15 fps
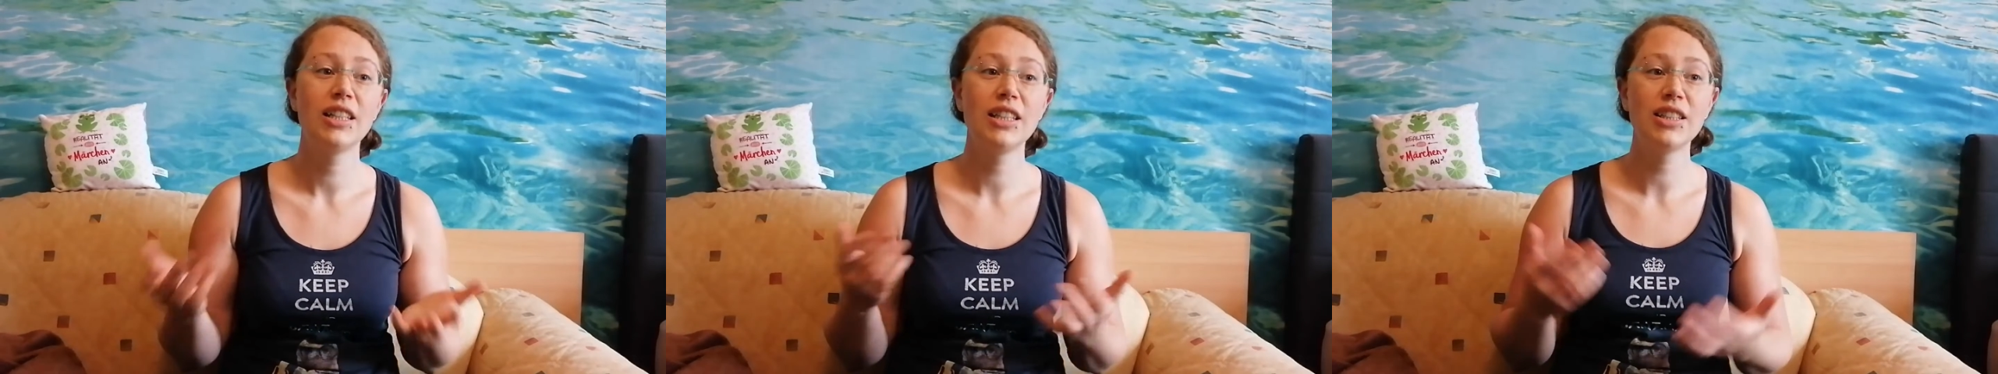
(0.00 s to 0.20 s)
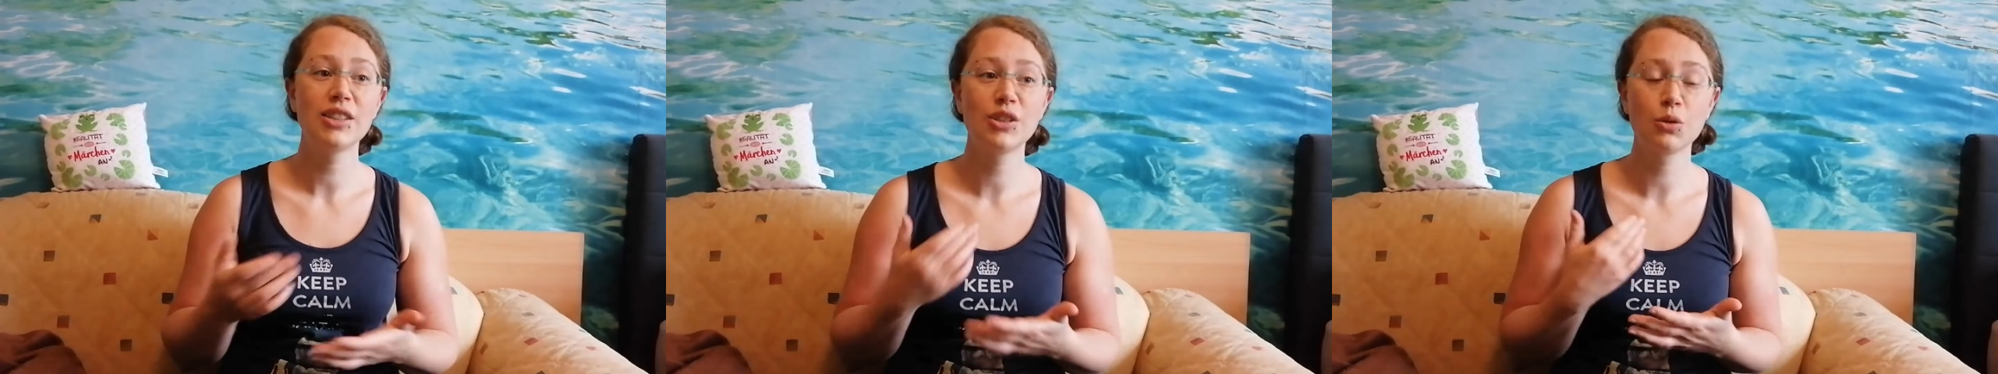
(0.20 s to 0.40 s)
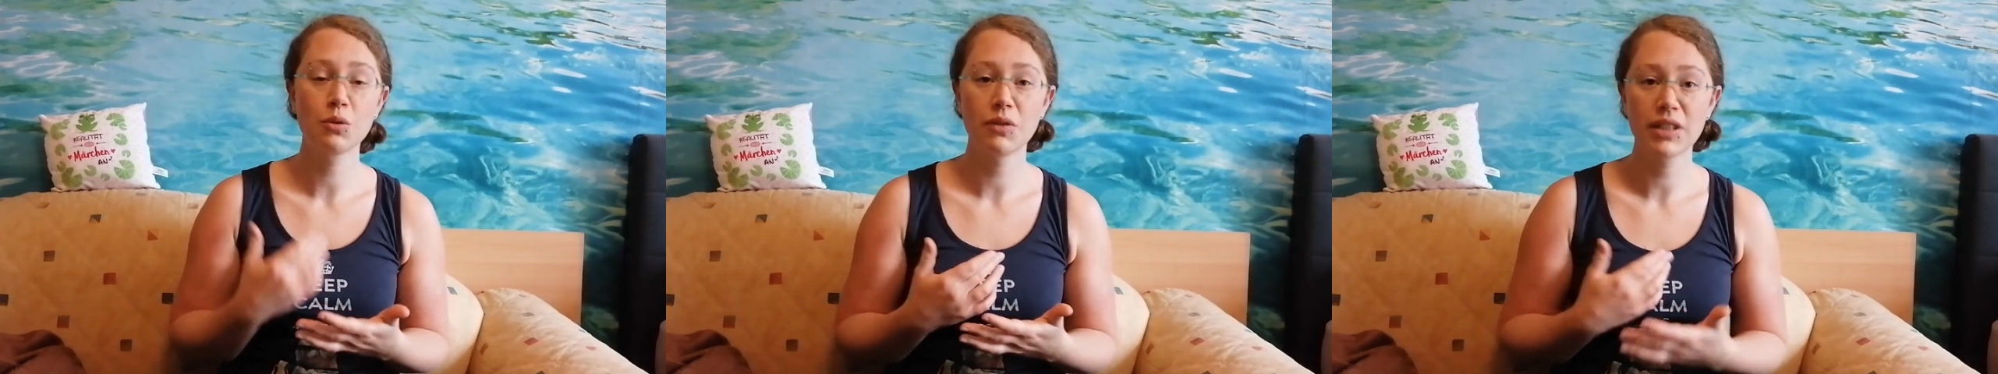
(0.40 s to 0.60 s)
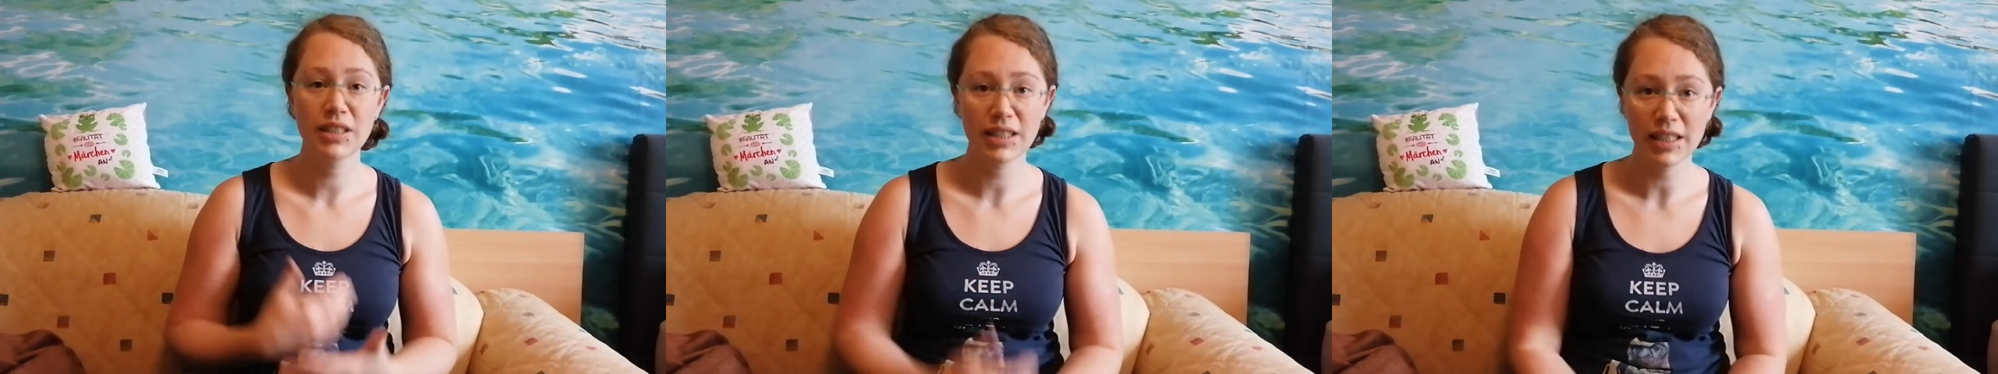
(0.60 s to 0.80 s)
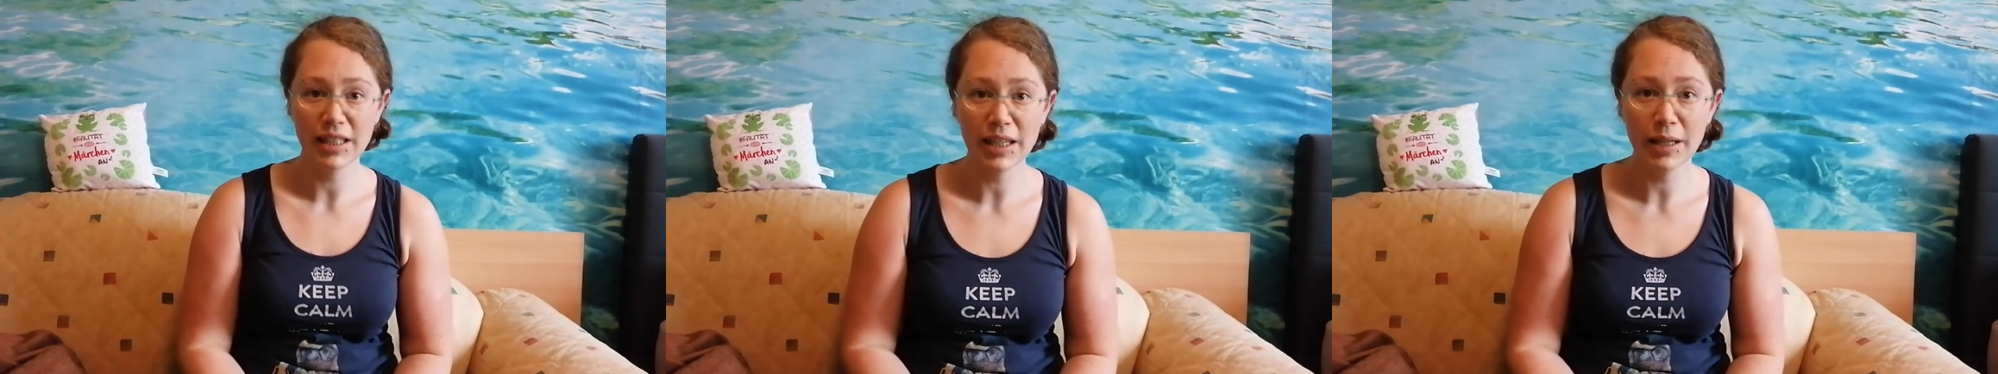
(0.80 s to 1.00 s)
die
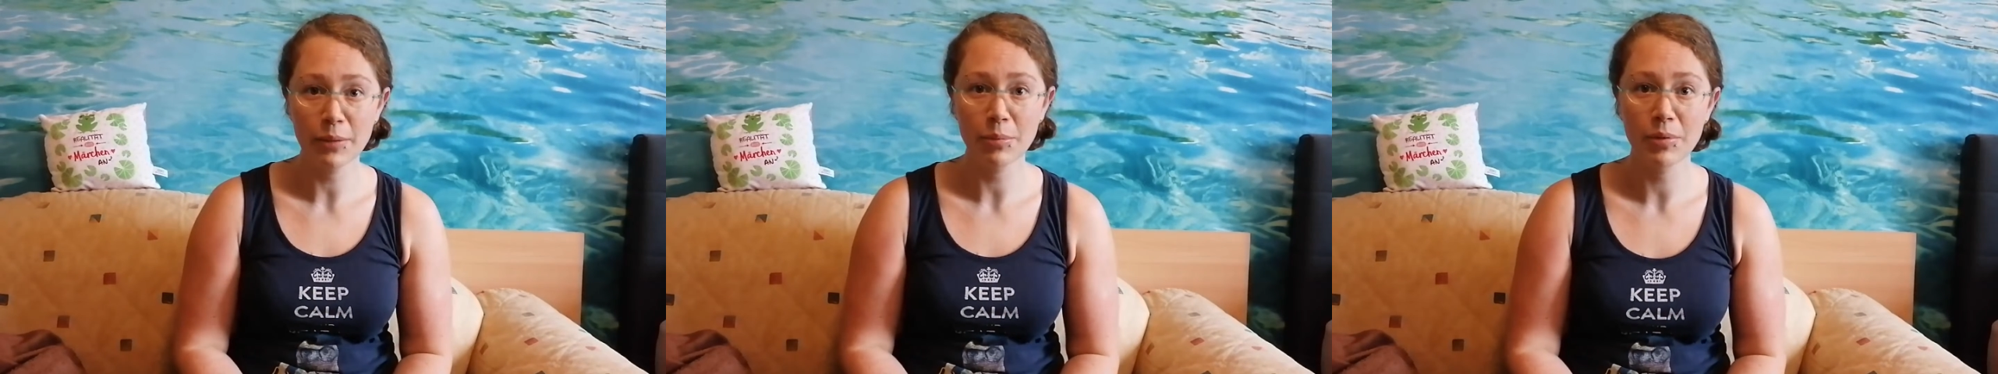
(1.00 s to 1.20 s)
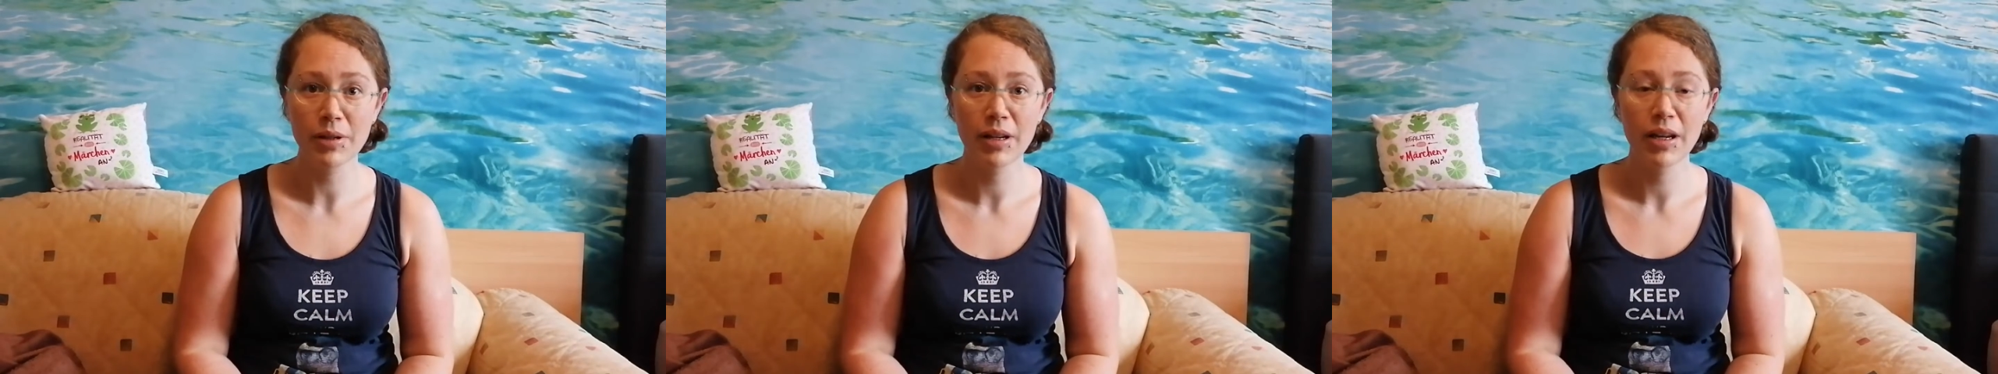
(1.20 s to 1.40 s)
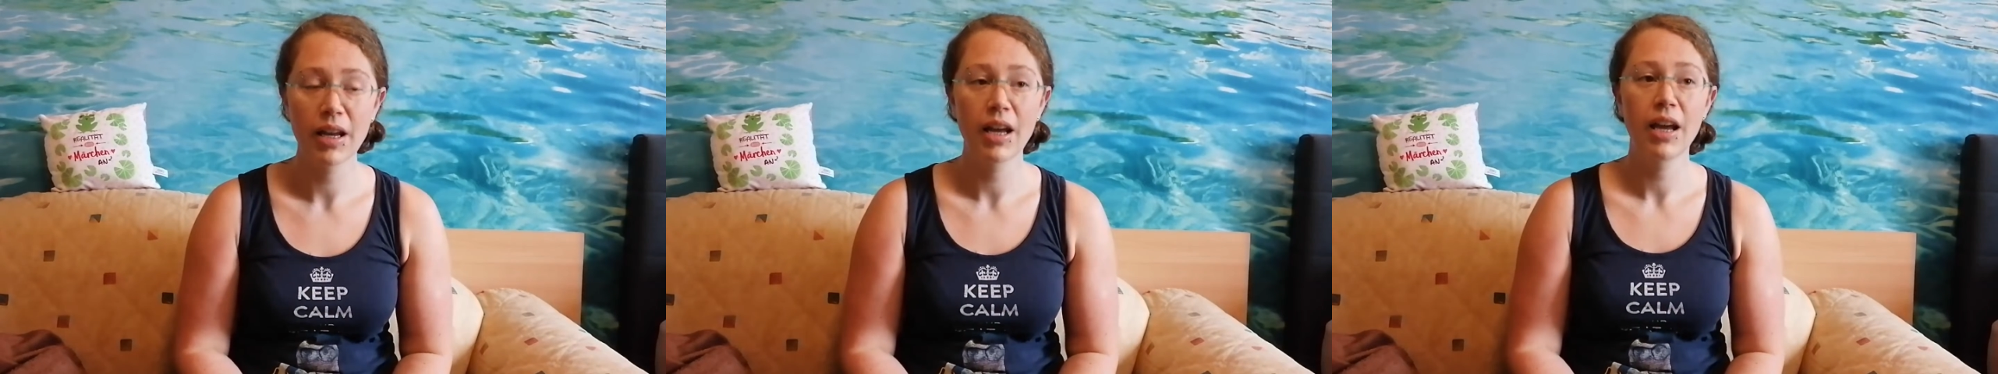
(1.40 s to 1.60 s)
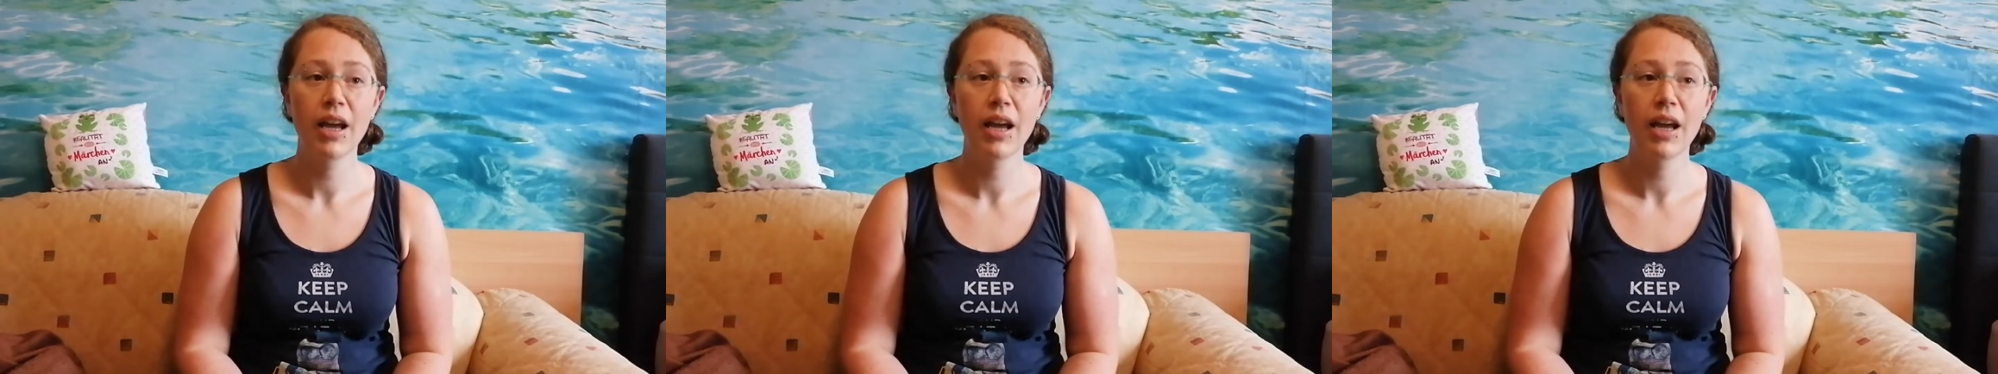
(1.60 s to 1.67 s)
sowas erlebt.